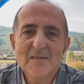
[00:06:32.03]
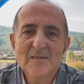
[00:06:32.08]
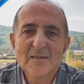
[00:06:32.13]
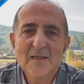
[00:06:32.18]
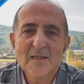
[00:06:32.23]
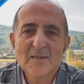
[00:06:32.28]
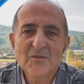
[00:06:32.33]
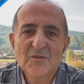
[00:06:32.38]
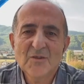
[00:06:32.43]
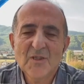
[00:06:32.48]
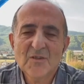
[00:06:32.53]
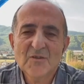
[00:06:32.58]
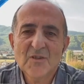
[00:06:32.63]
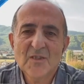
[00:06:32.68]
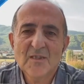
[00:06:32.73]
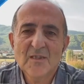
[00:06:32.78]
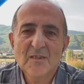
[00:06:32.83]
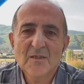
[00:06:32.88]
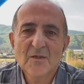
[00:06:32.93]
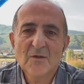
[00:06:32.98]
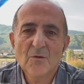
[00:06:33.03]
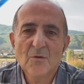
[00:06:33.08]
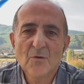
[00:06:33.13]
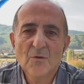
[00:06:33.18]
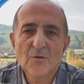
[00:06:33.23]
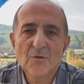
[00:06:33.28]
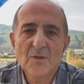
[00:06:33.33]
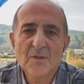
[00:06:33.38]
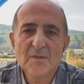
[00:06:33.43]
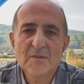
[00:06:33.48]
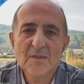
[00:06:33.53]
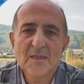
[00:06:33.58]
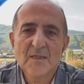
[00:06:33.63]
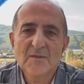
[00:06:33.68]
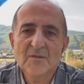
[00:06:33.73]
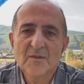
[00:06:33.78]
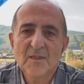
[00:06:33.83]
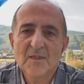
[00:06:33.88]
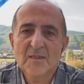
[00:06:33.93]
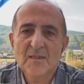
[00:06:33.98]
dağıtacak şekilde organize
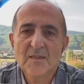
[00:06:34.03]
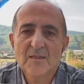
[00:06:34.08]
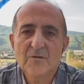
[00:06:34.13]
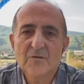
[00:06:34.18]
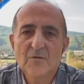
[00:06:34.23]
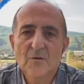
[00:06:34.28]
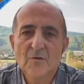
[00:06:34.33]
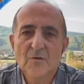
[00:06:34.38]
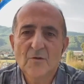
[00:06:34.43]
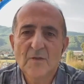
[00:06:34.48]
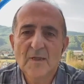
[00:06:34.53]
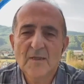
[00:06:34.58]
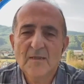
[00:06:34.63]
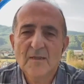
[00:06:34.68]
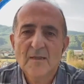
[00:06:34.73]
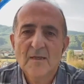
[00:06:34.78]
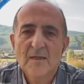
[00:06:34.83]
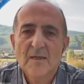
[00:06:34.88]
edeceklerini söylüyorlar.